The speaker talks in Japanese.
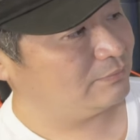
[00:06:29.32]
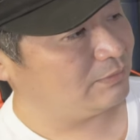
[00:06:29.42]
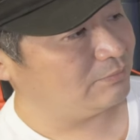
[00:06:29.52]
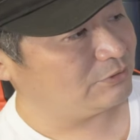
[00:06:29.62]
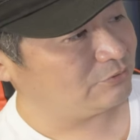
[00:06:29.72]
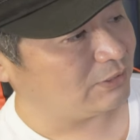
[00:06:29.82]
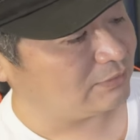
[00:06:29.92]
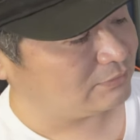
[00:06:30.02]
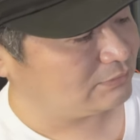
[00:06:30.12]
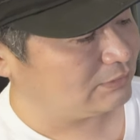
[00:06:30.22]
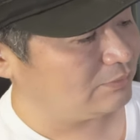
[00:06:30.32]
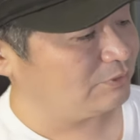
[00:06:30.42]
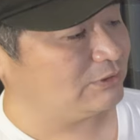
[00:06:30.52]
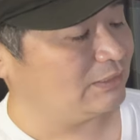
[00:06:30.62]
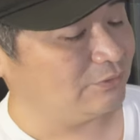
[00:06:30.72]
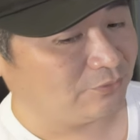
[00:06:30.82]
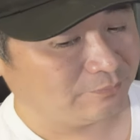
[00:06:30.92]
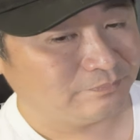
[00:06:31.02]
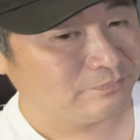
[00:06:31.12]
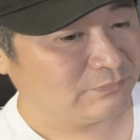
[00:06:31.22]
今ちょっとやっちゃいましたけど、
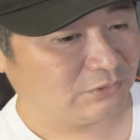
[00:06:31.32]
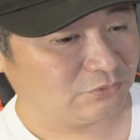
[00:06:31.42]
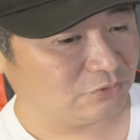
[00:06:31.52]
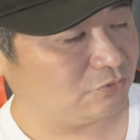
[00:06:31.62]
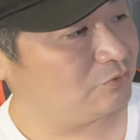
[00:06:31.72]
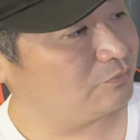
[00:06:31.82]
おっと